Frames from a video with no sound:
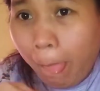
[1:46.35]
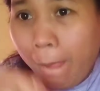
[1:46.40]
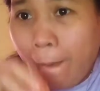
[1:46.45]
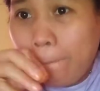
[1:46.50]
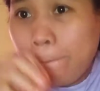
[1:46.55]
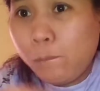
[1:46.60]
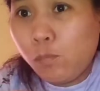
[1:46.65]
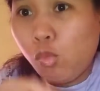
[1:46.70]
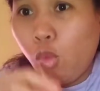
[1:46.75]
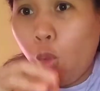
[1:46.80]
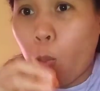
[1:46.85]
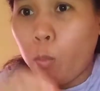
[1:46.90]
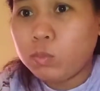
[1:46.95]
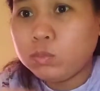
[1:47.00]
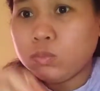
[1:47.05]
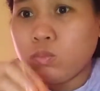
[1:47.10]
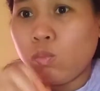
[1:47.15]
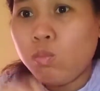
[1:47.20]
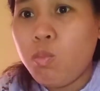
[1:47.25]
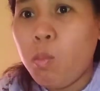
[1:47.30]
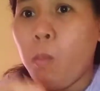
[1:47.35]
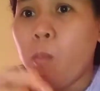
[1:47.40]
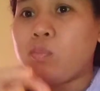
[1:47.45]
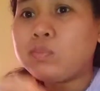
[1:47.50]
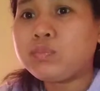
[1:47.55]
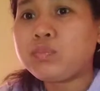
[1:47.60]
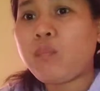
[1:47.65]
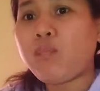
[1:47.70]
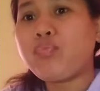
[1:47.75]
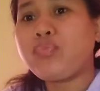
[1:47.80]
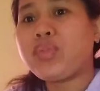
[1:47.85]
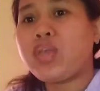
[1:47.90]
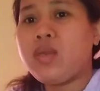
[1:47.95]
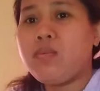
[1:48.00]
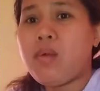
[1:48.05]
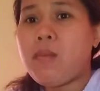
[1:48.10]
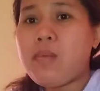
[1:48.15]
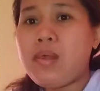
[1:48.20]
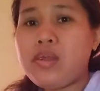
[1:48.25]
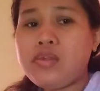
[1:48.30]
Mm. Sa
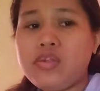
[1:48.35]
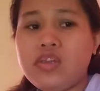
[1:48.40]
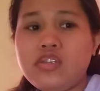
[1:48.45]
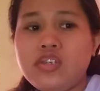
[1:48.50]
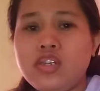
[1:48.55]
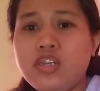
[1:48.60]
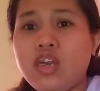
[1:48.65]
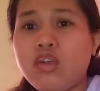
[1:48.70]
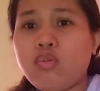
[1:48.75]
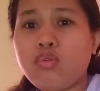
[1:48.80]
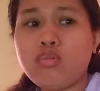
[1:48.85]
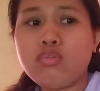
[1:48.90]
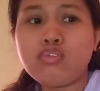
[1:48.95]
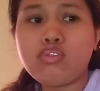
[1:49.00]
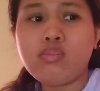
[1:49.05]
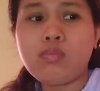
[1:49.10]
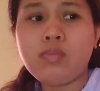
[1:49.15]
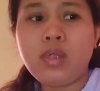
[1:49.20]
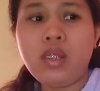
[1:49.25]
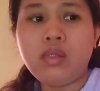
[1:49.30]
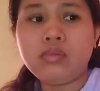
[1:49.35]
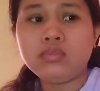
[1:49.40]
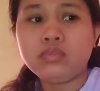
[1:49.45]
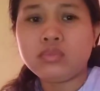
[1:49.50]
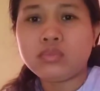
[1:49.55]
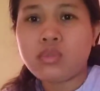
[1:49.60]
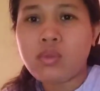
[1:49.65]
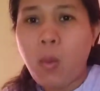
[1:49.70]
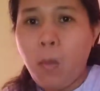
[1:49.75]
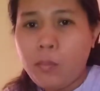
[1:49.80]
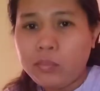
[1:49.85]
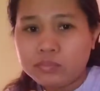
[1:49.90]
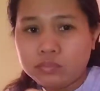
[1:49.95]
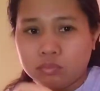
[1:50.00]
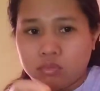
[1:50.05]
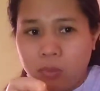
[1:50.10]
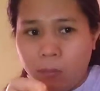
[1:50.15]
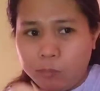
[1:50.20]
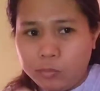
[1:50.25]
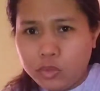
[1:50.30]
babal, hindi ko. ako.
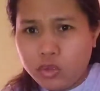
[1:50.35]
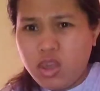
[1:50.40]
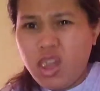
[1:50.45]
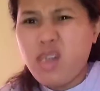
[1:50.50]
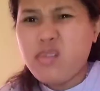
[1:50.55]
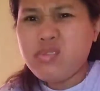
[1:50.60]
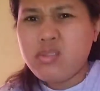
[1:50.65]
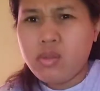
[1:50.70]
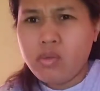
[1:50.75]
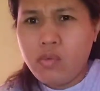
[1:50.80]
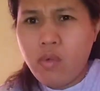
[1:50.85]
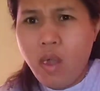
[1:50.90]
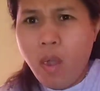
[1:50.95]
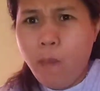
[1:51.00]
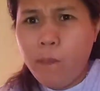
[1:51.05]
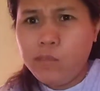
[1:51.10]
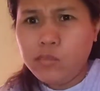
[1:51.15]
Kaon sa ko ha.